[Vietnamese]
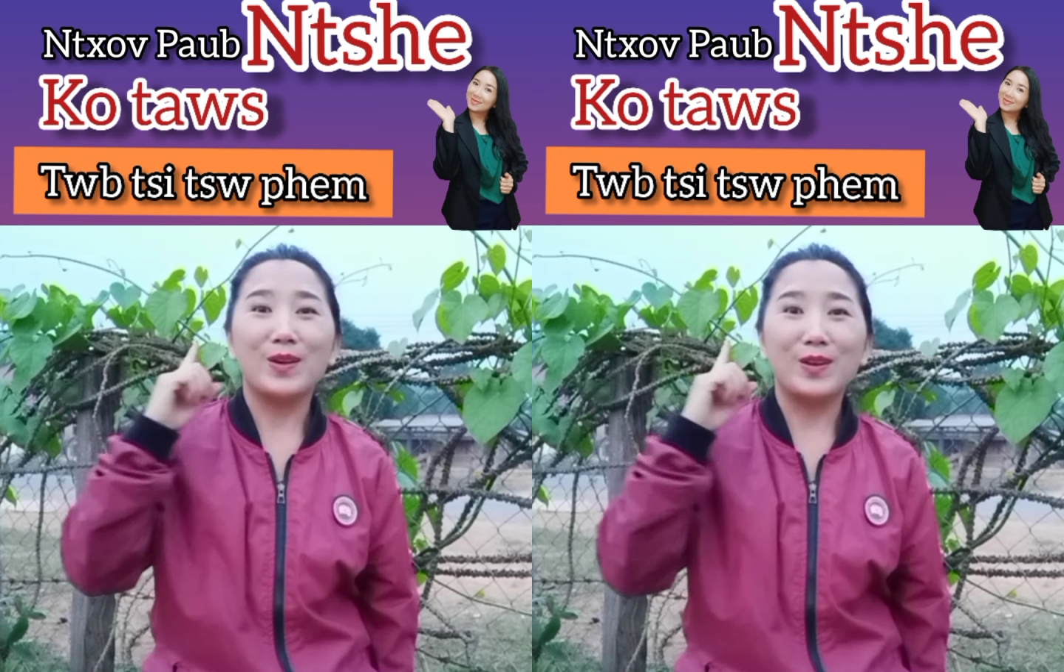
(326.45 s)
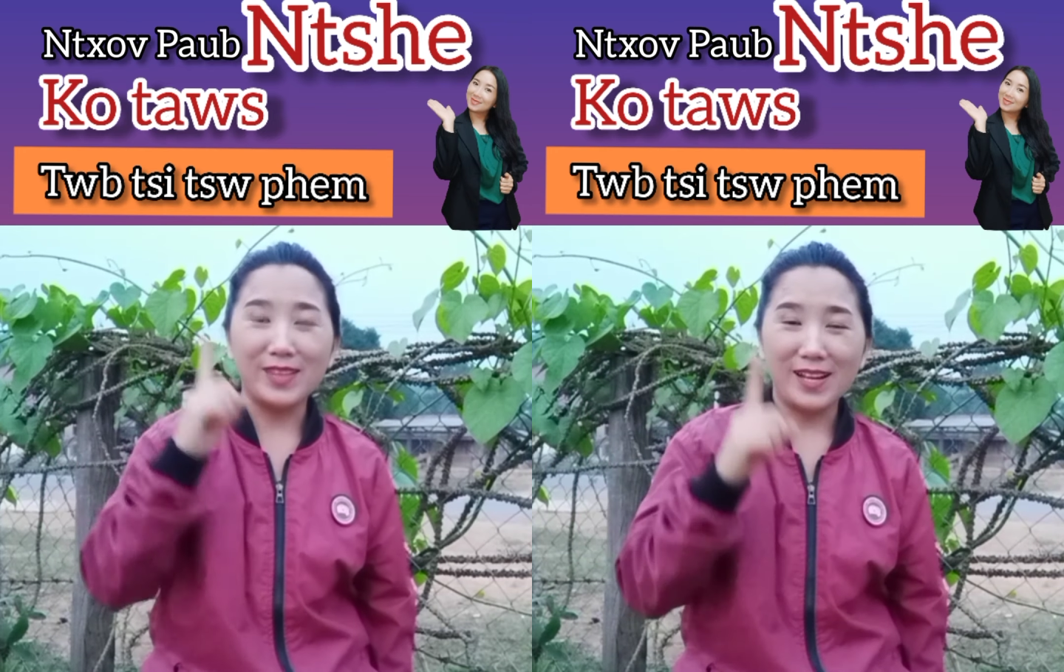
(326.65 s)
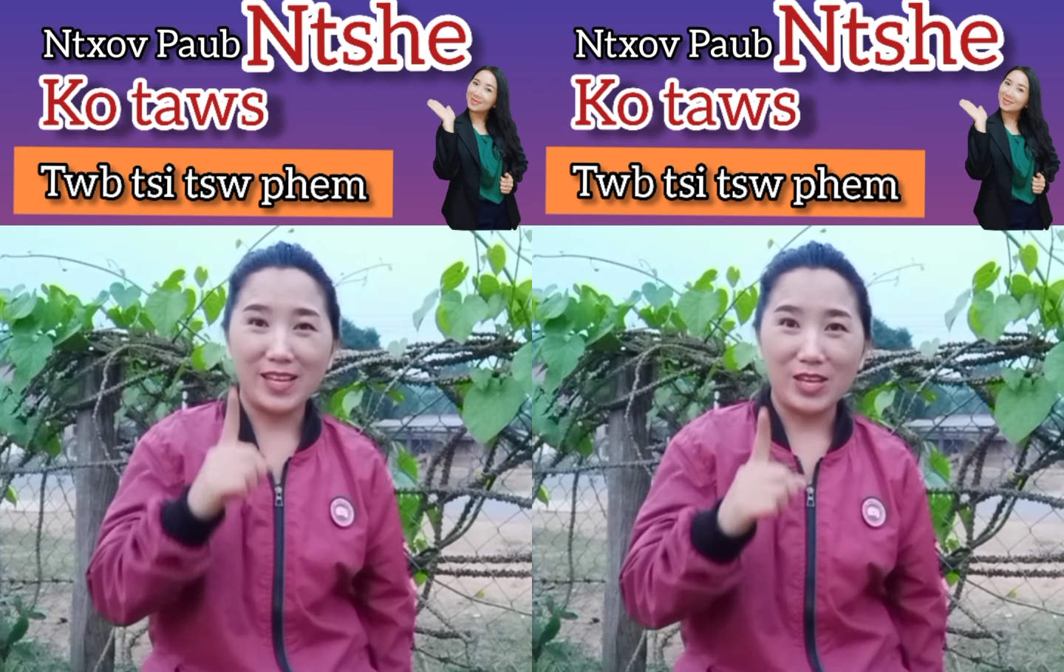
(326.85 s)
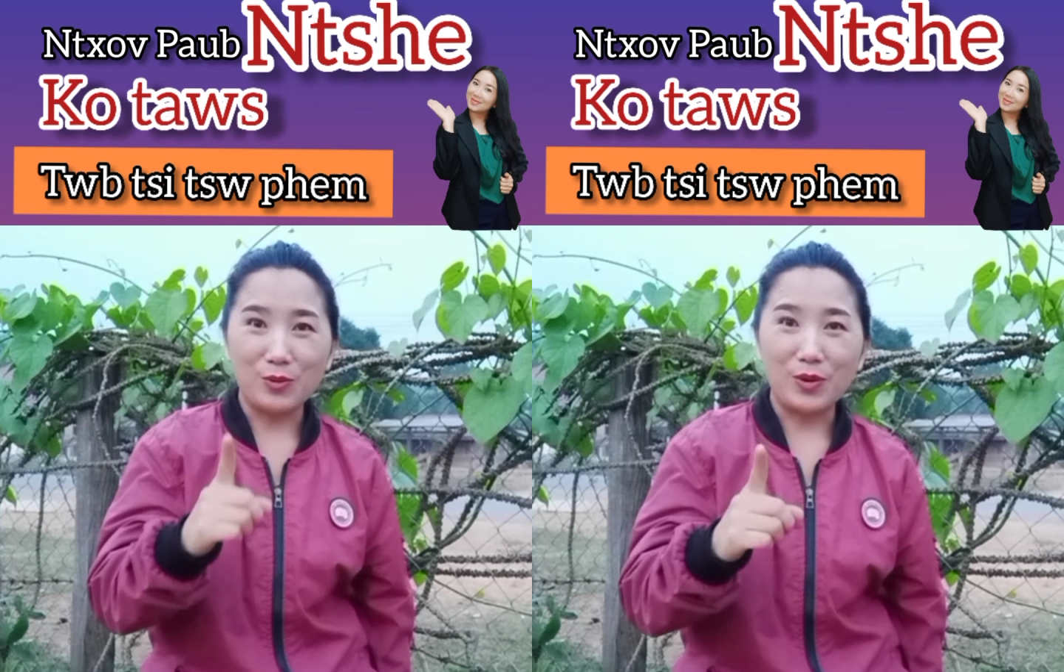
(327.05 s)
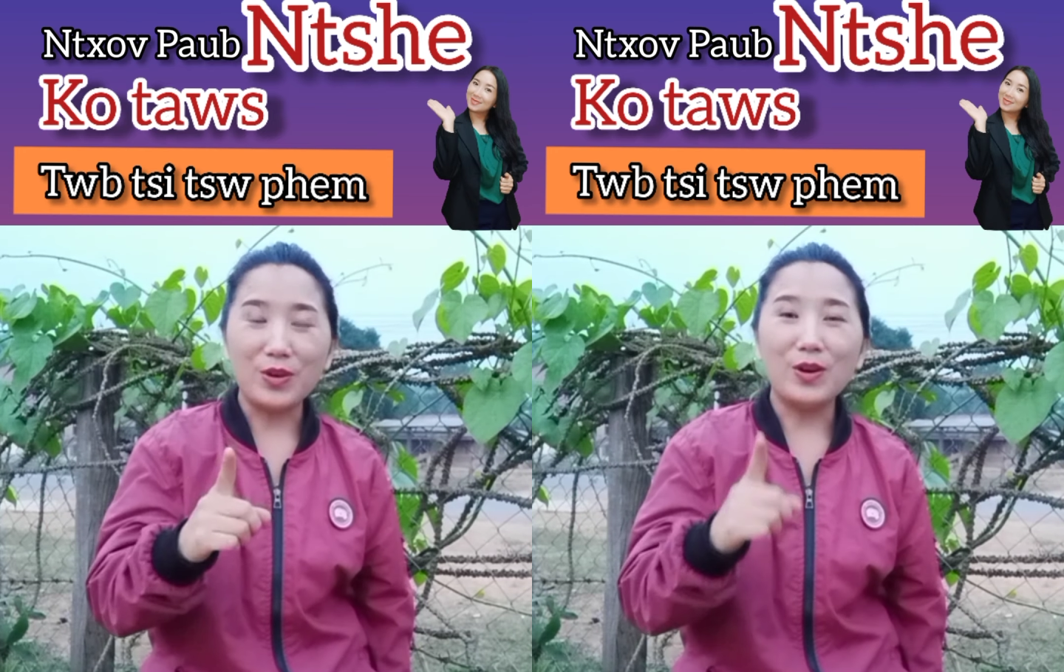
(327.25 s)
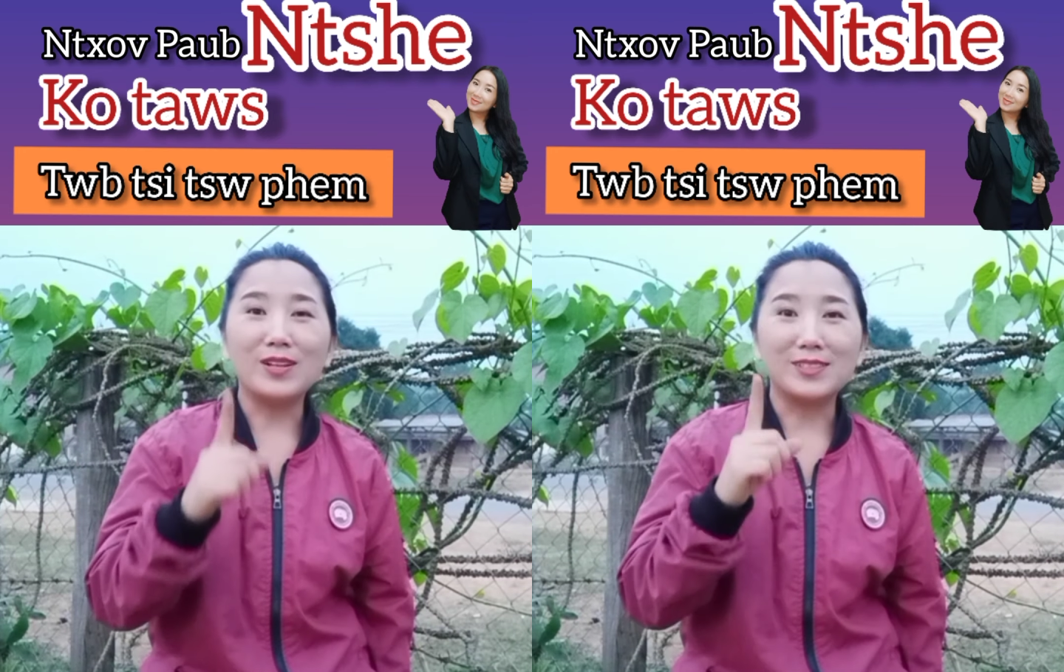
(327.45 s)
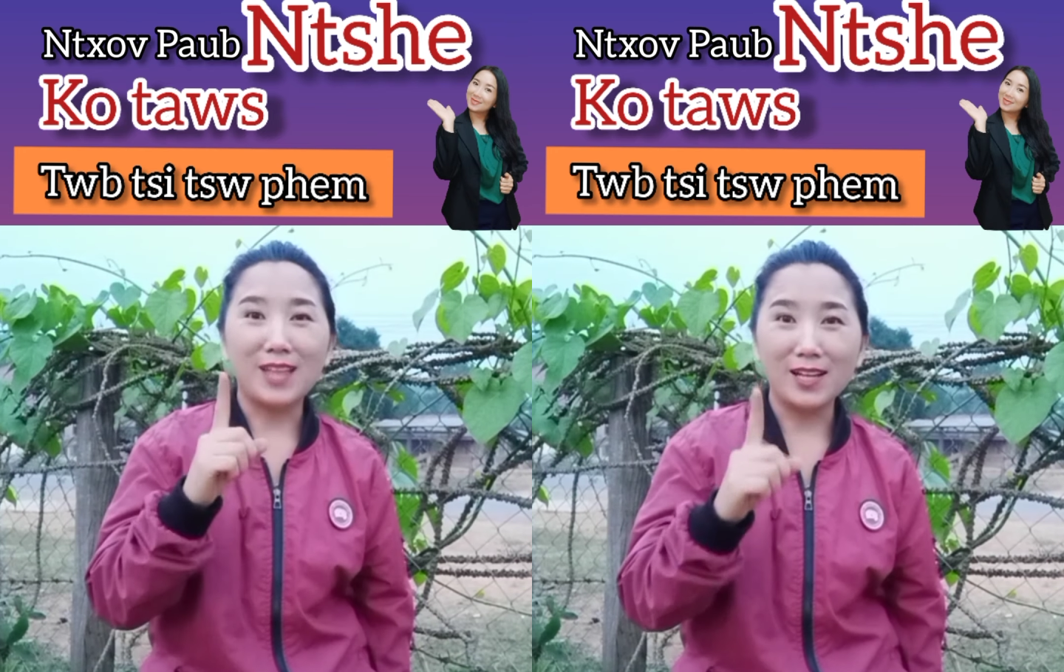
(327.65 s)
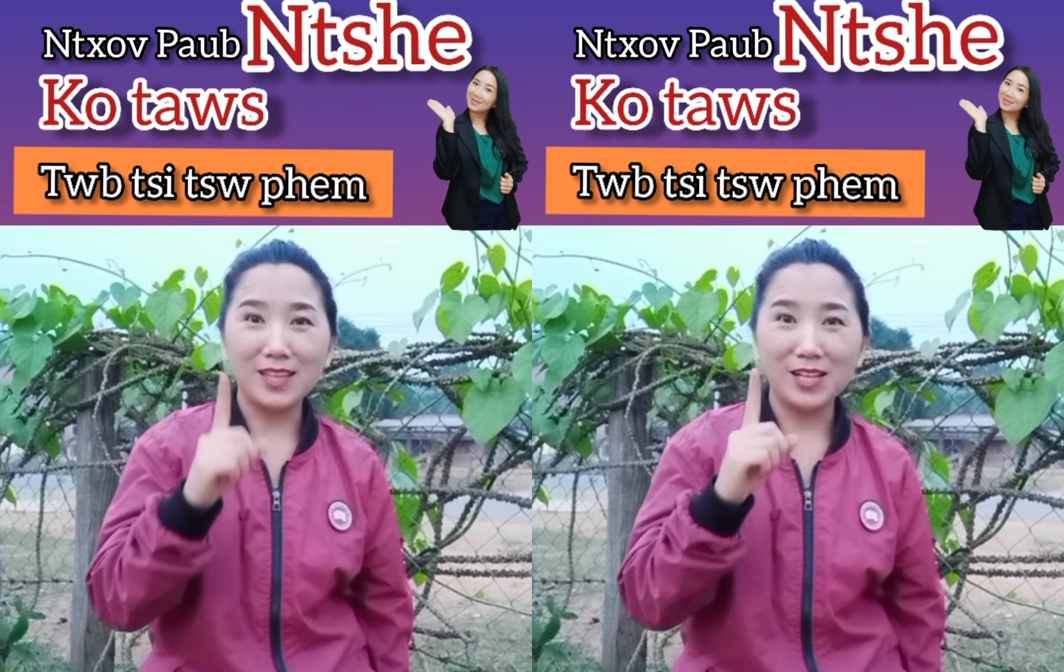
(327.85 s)
có thể li yếu yếu
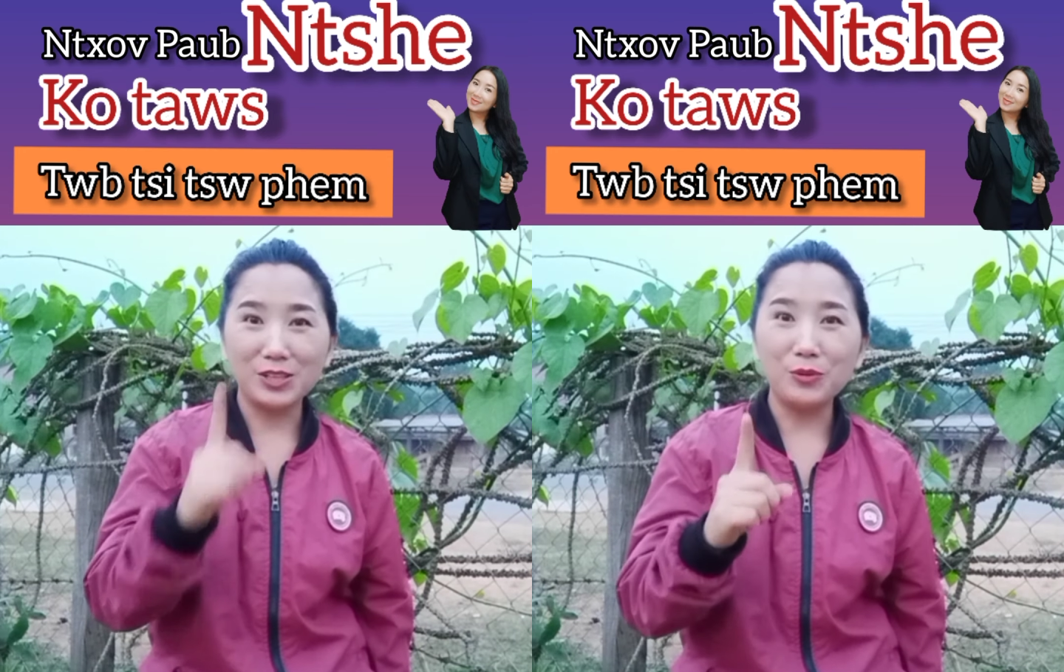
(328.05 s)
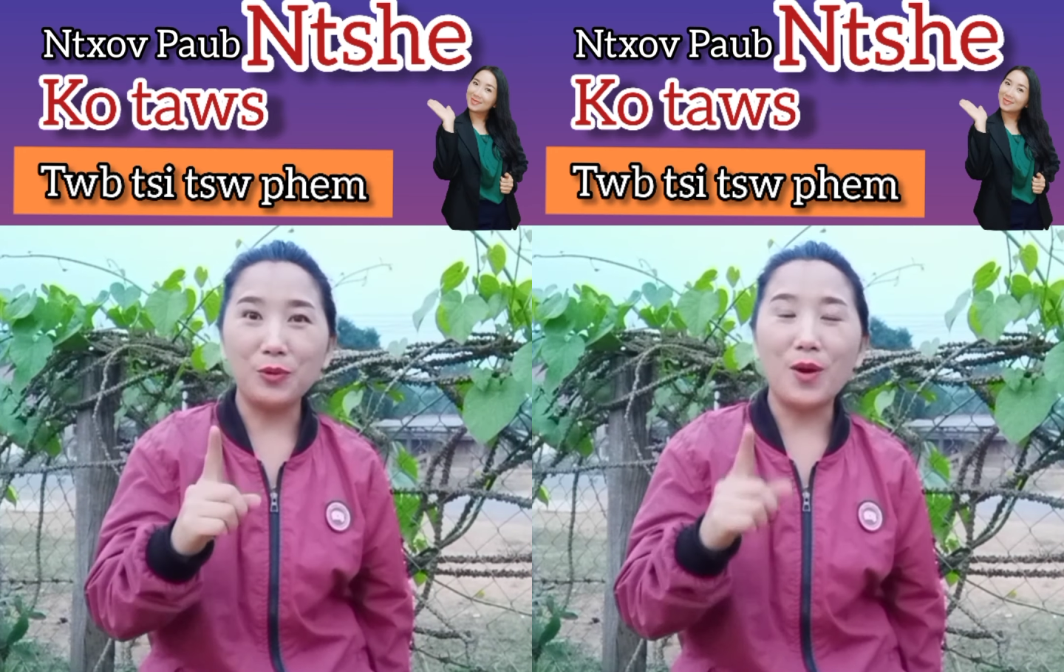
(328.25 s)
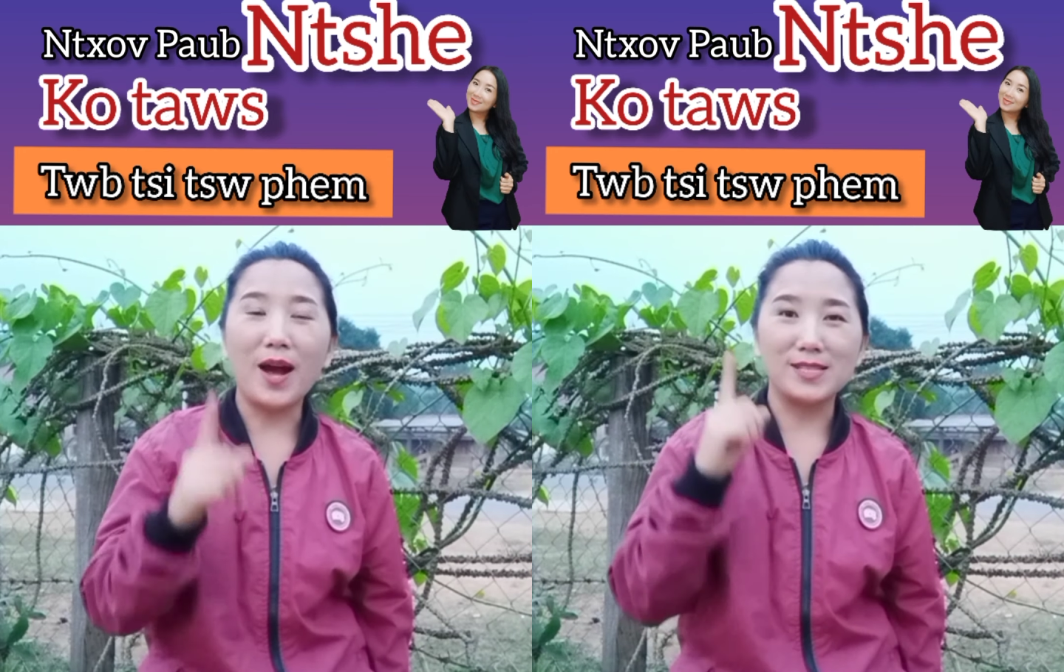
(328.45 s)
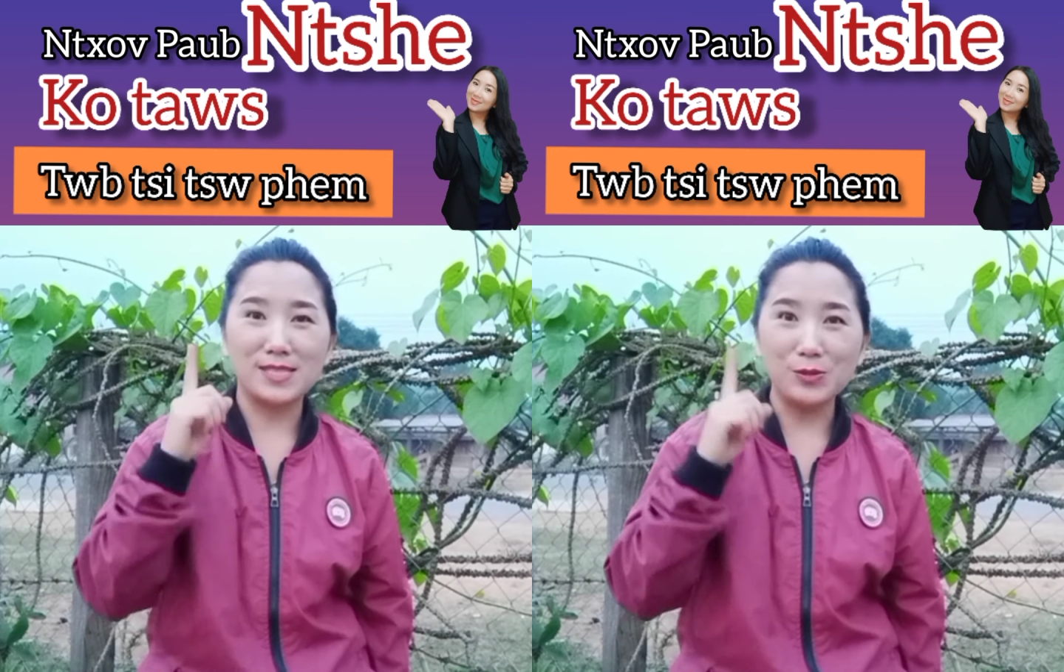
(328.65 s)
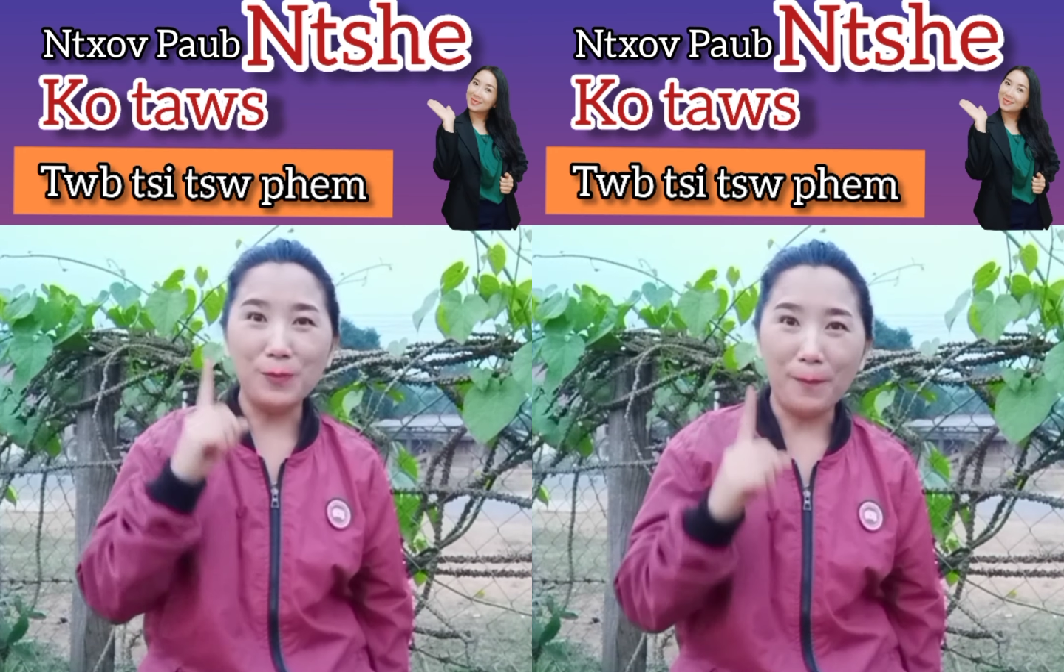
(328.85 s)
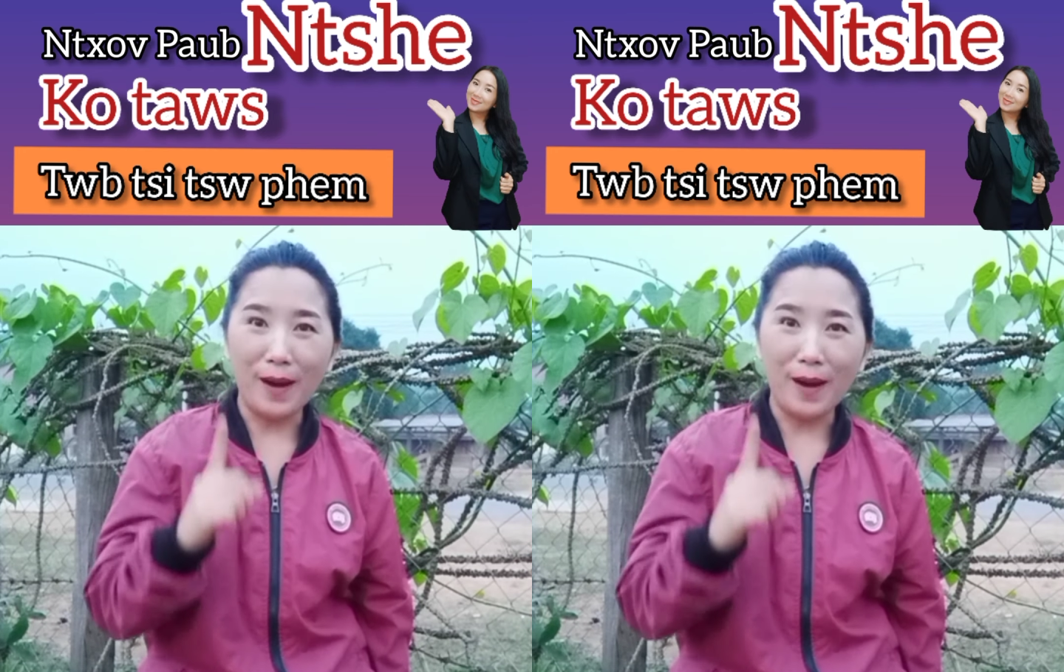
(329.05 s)
thắc thắc tu à số